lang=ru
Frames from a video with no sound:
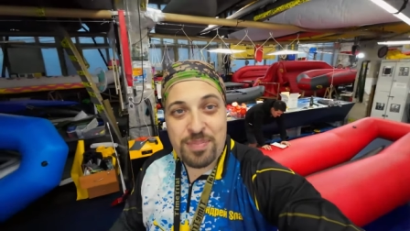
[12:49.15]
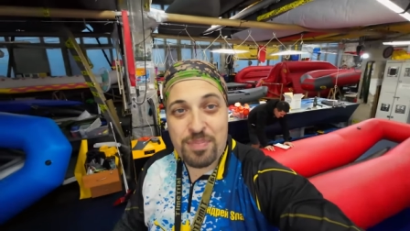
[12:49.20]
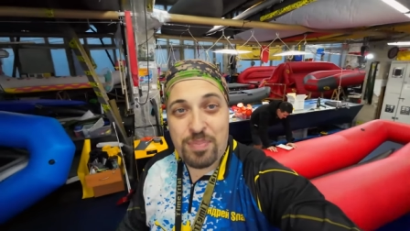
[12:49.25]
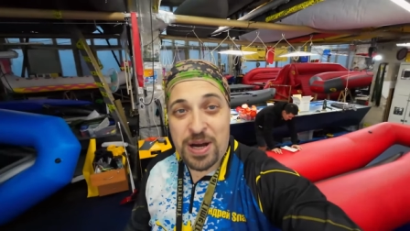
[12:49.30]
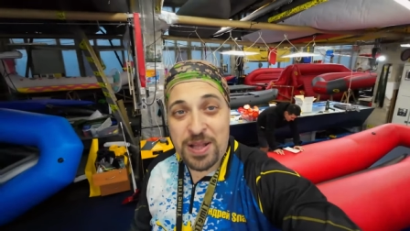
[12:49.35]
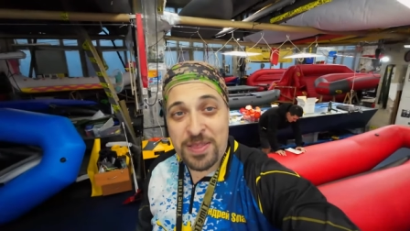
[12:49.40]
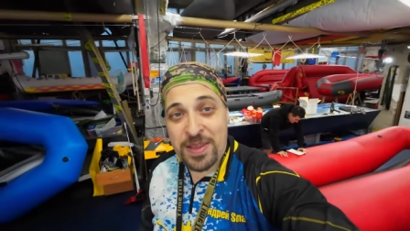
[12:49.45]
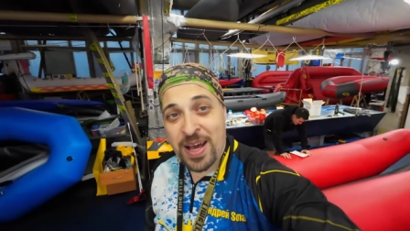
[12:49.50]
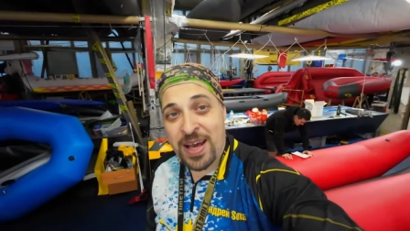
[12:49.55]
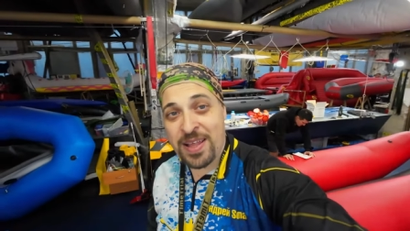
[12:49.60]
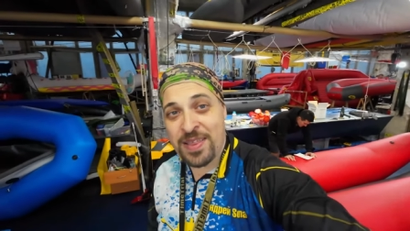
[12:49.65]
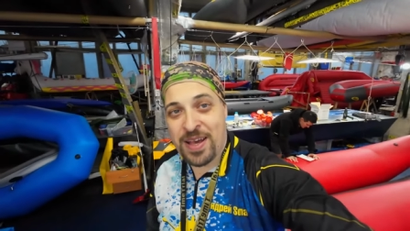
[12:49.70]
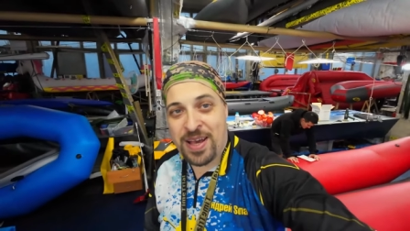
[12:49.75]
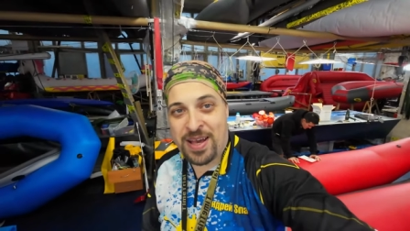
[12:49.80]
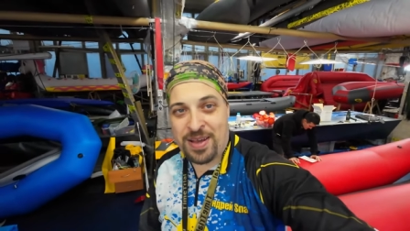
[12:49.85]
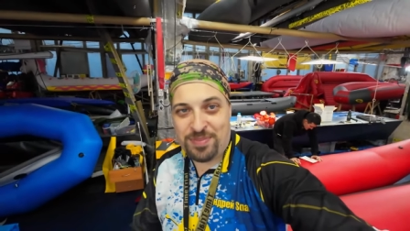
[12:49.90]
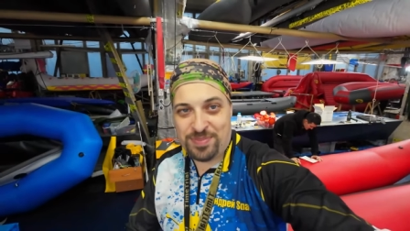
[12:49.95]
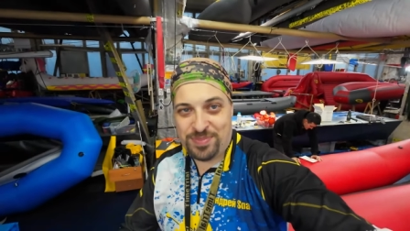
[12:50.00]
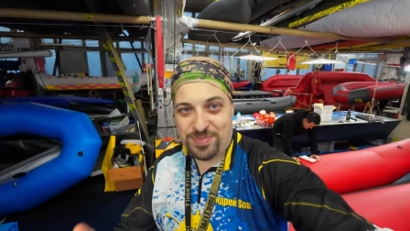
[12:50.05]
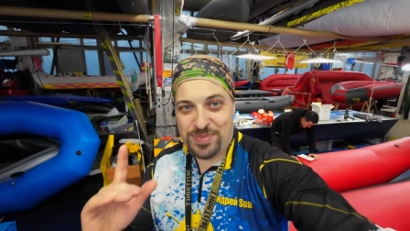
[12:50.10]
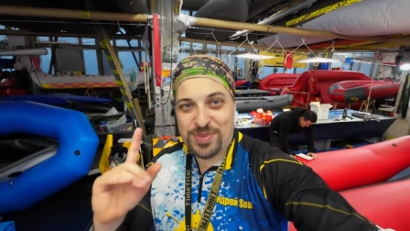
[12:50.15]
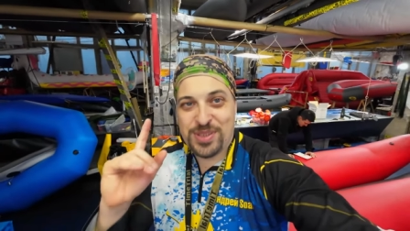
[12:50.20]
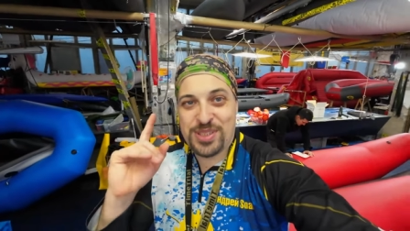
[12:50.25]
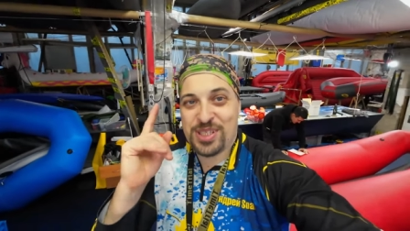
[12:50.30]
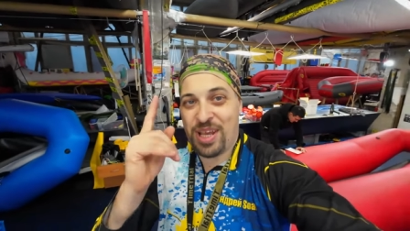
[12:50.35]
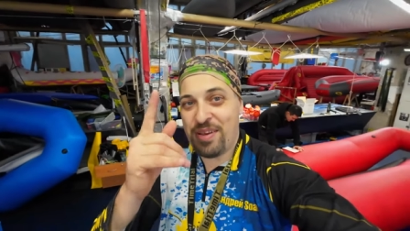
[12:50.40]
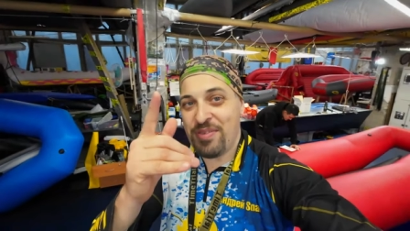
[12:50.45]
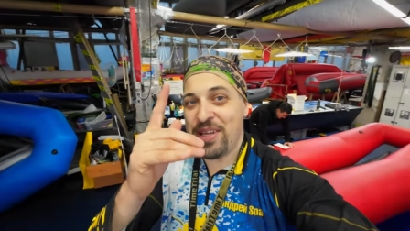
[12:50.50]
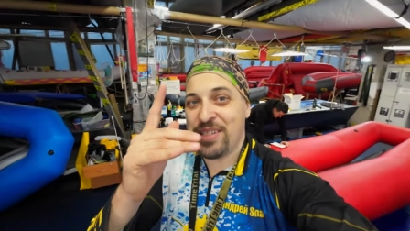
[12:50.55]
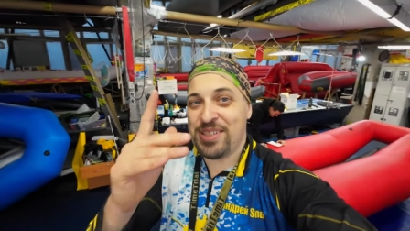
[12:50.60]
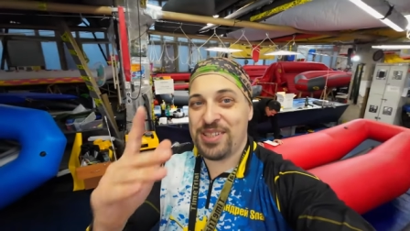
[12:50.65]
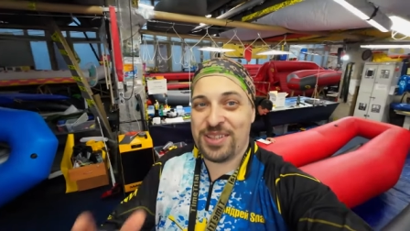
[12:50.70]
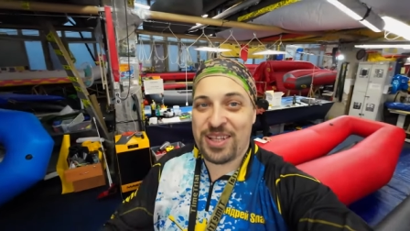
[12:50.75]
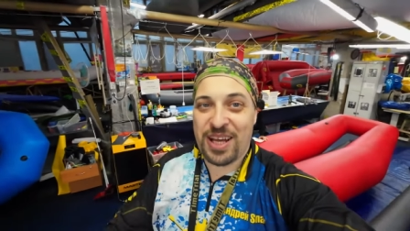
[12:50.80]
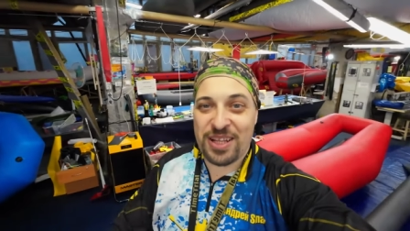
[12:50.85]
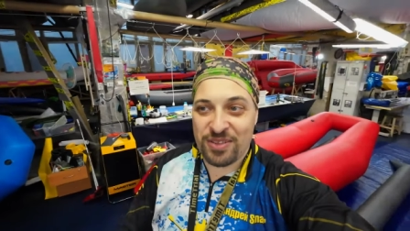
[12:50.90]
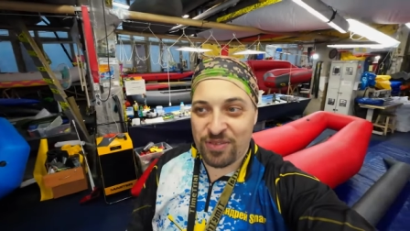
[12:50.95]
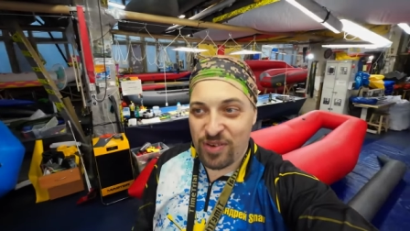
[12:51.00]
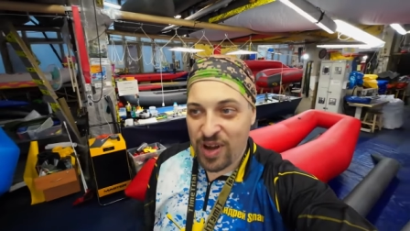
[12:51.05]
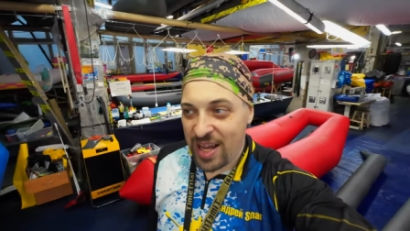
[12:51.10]
банана зависит
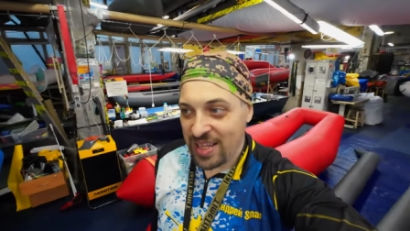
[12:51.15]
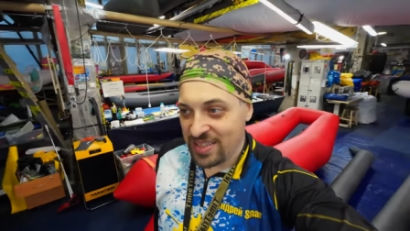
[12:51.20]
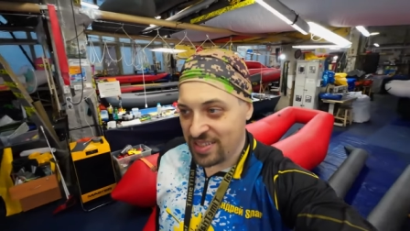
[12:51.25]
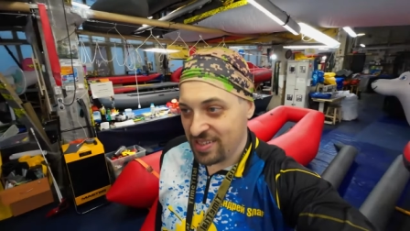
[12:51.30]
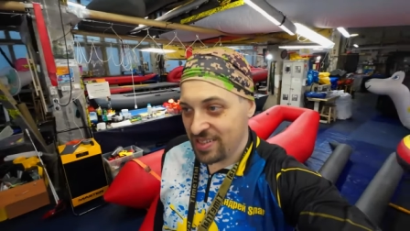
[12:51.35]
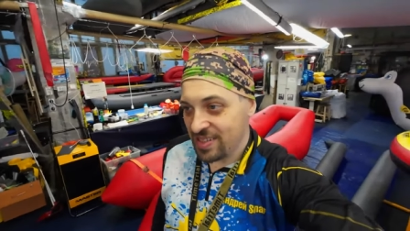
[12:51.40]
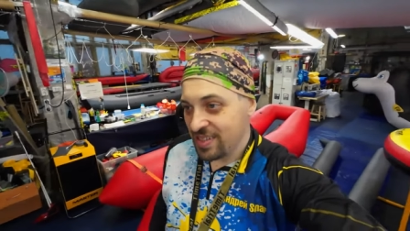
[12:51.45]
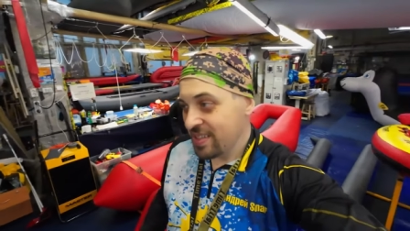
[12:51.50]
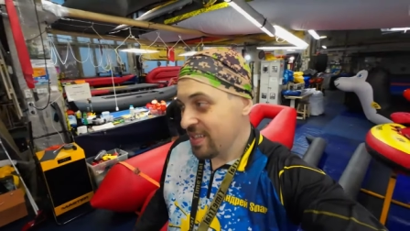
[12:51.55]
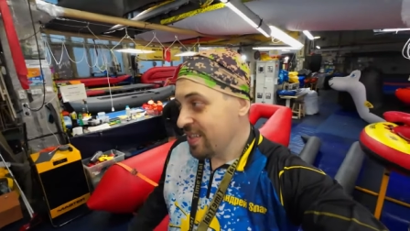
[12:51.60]
от вас.